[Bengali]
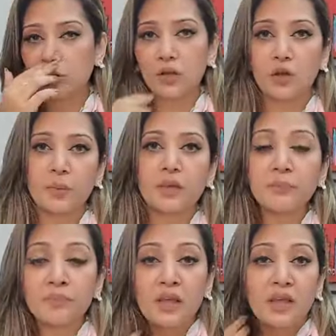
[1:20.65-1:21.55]
মনে হয় হবে
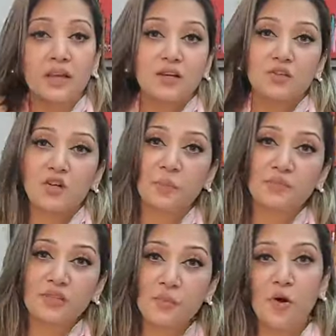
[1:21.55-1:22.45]

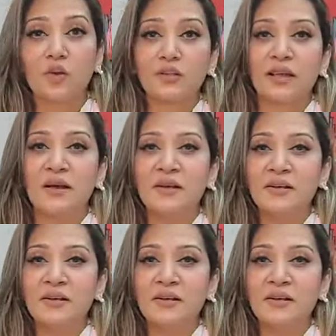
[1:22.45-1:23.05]
সবচেয়ে বড় কথা